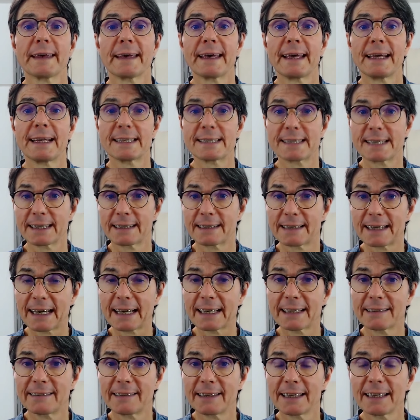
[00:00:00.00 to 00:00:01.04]
et il s'est
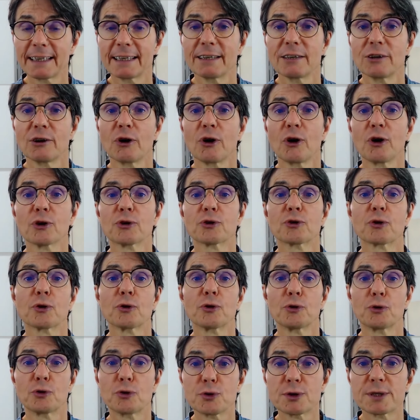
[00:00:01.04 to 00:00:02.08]
arrêté
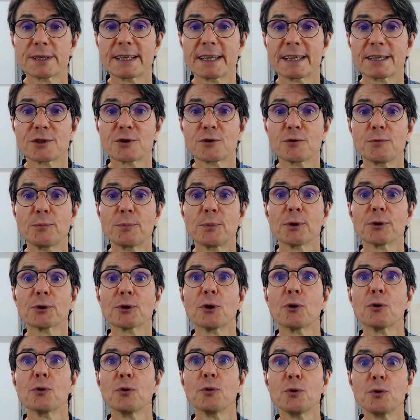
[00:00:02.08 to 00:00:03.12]
entre deux stations
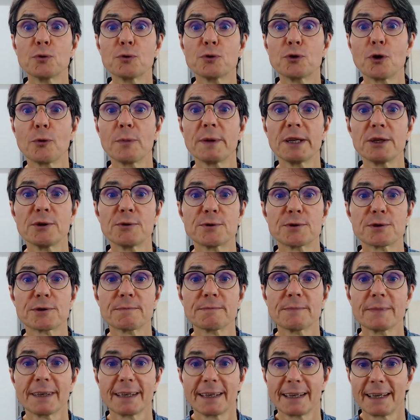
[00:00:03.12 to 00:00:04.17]
pendant une ou deux minutes.